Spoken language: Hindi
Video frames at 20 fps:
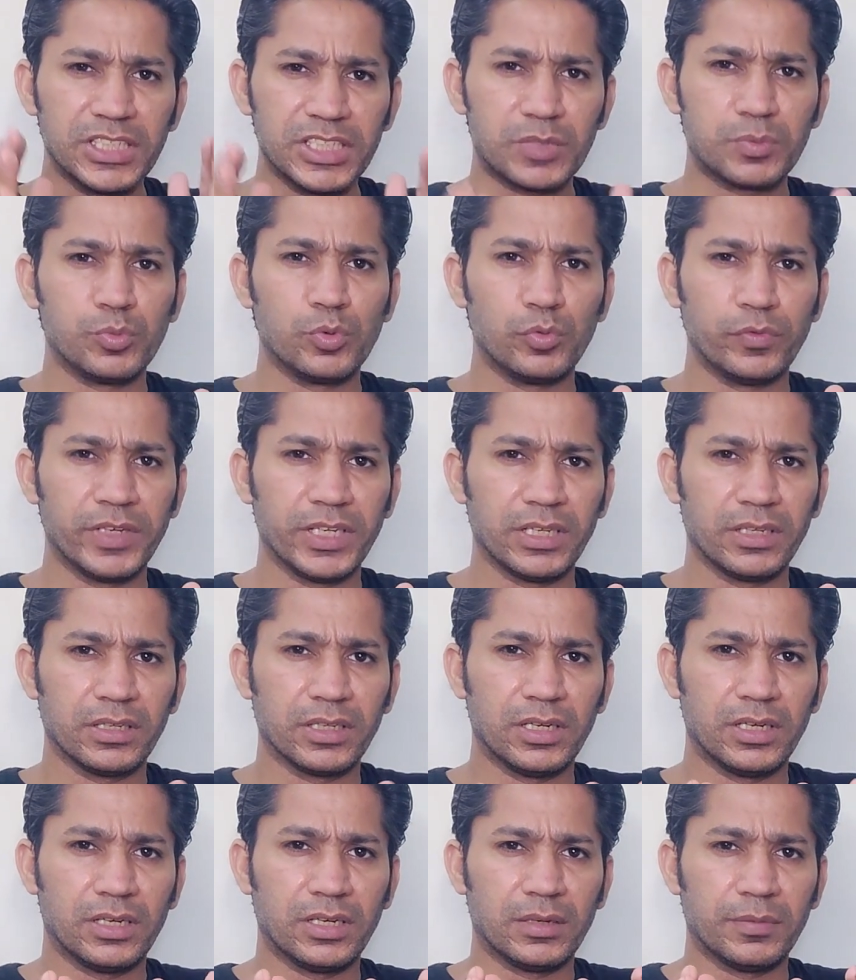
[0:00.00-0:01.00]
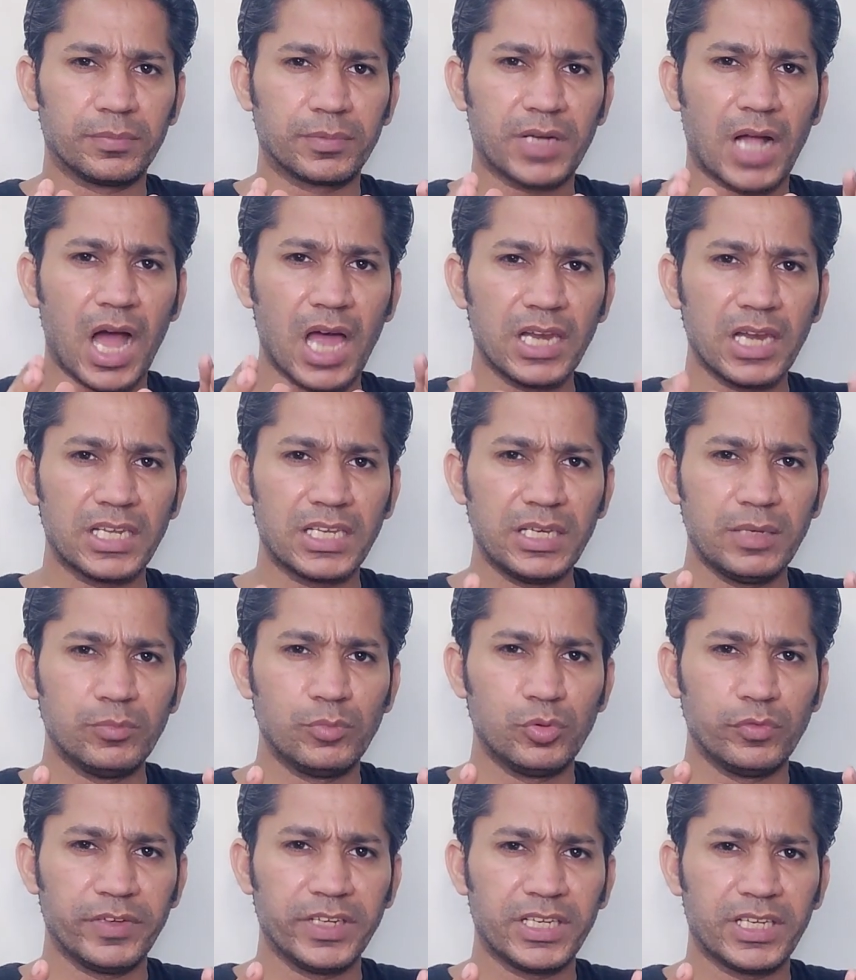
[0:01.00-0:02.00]
इस मूवी कल की
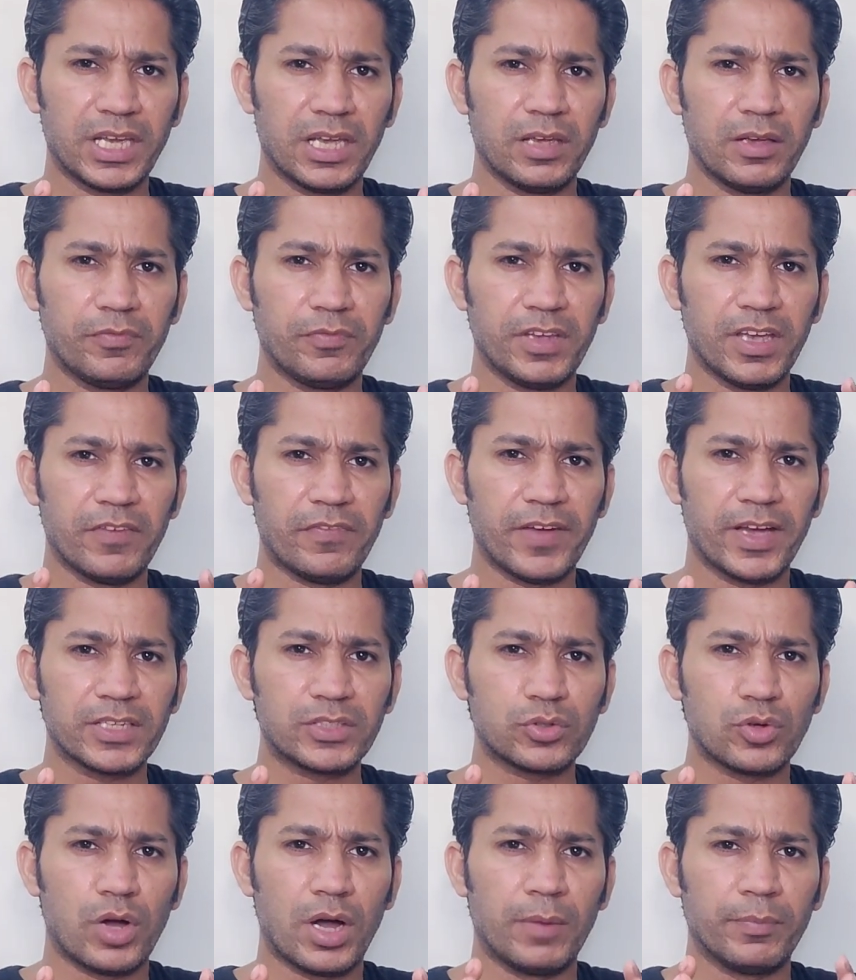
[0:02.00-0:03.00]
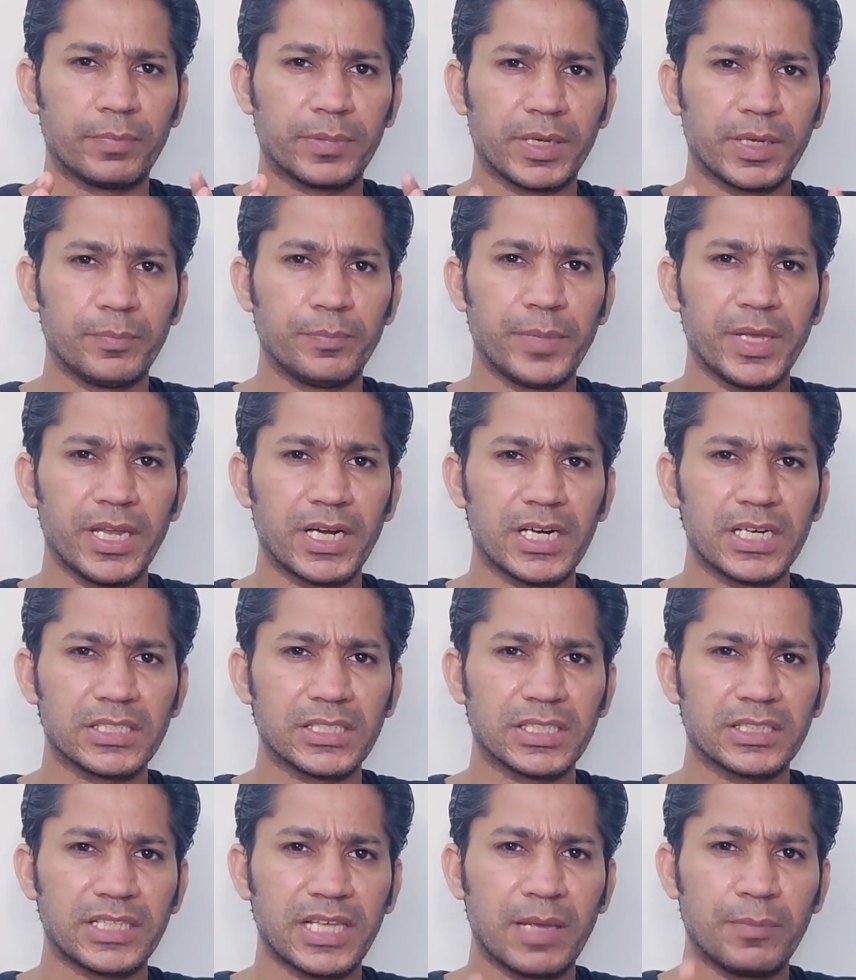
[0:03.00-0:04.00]
मूवी के वी को आप कंपेयर कर
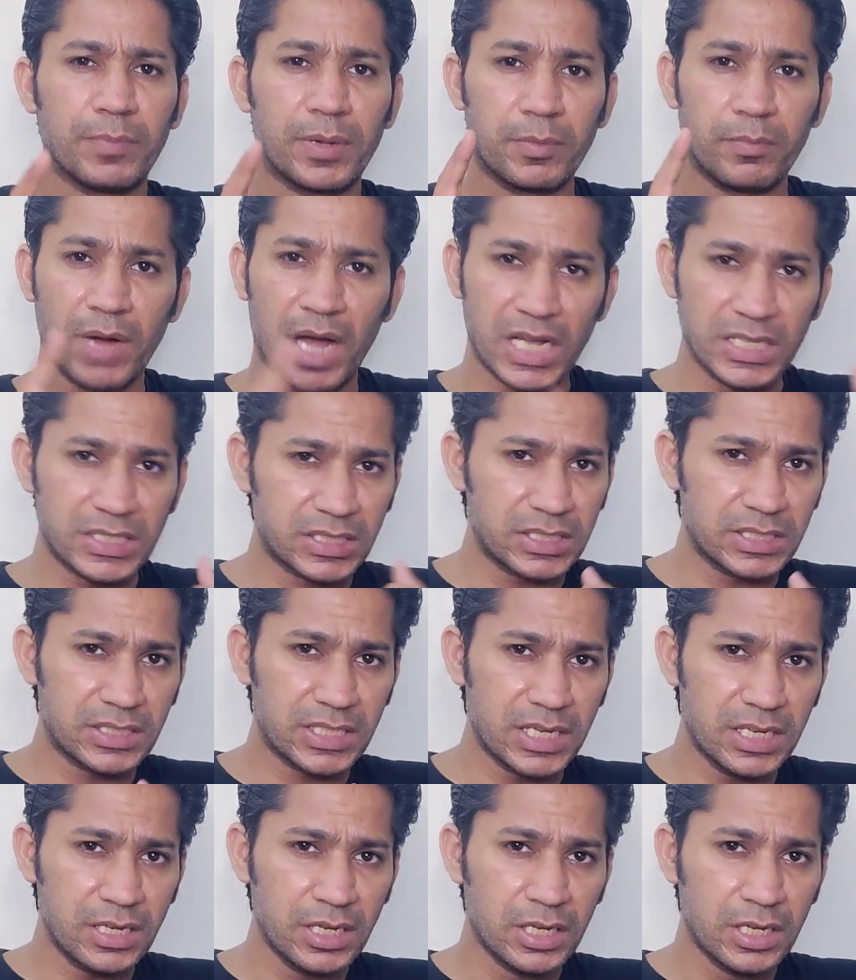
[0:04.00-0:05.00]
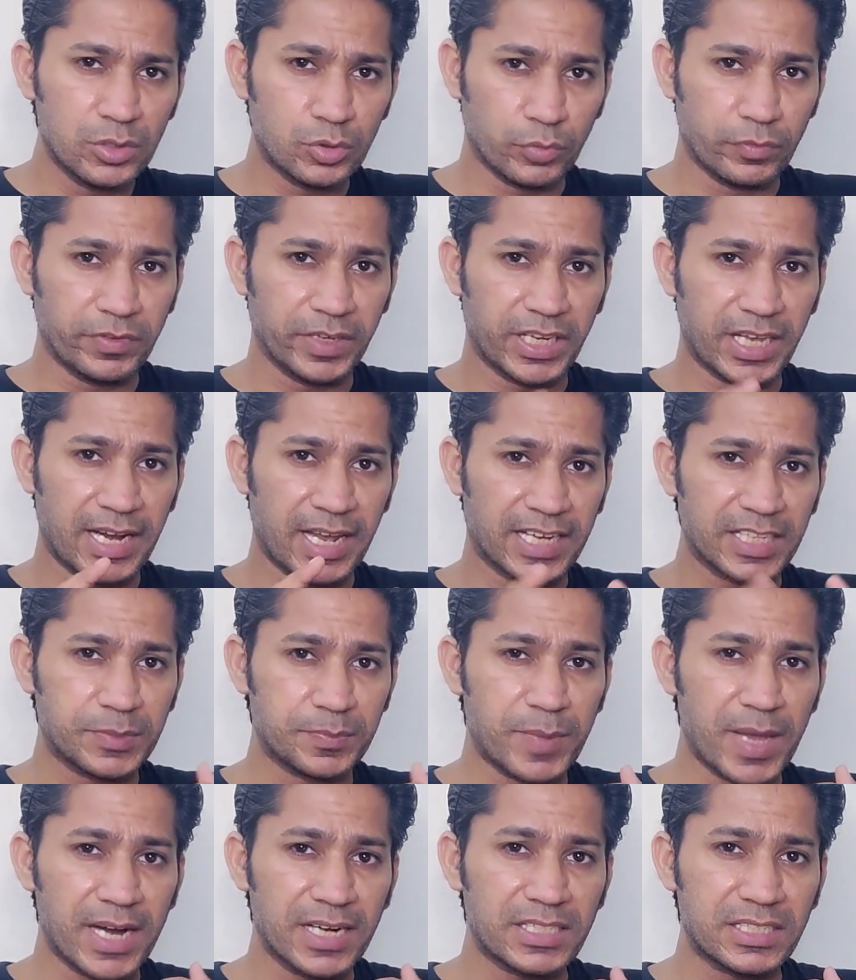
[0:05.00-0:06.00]
सकते हैं ब्रह्मास्त्र से तो वी कैन
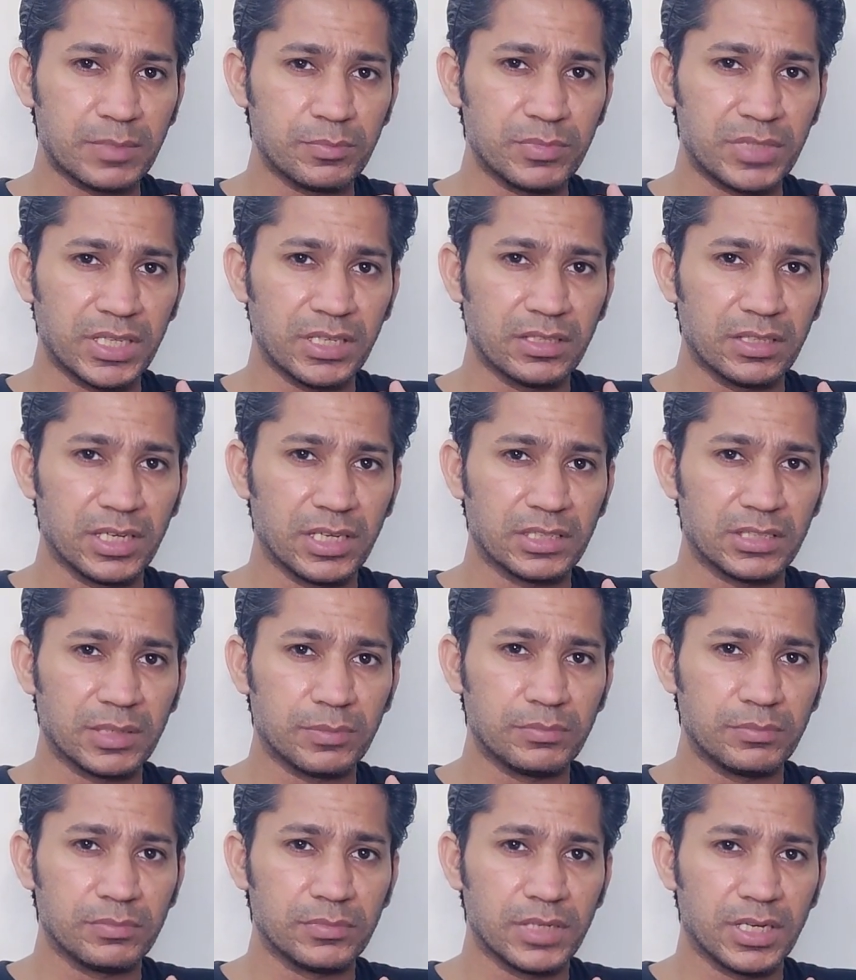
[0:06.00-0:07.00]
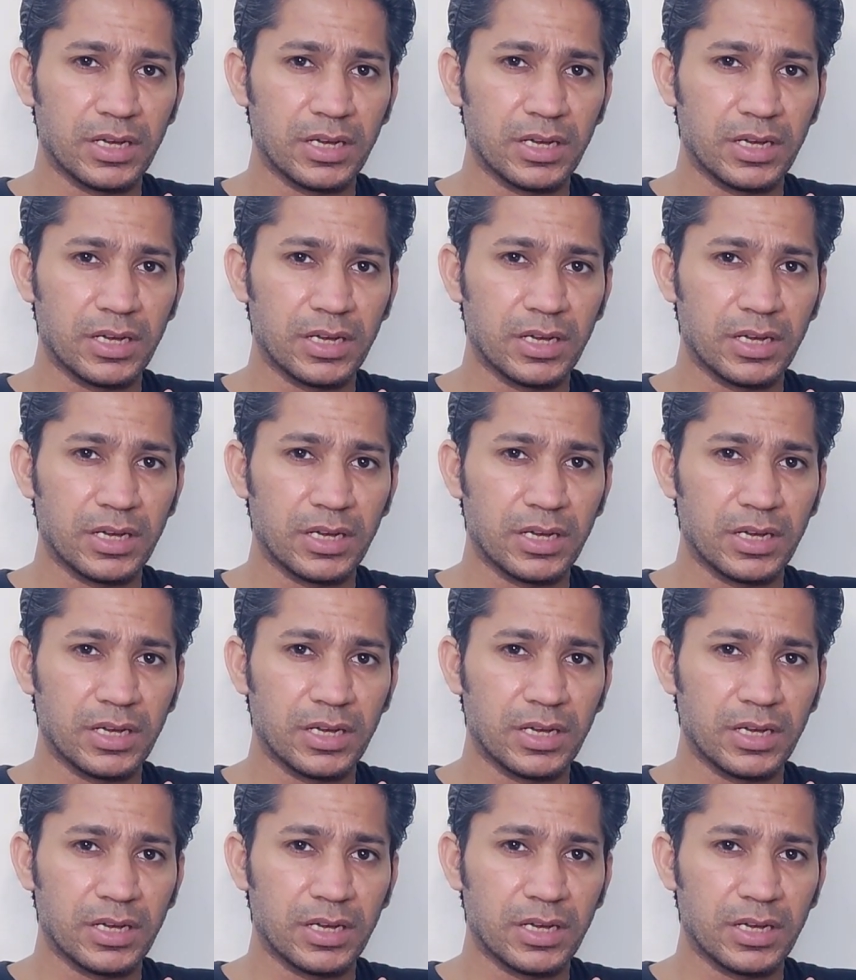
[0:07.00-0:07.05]
एक्सपेक्ट समथिंग सम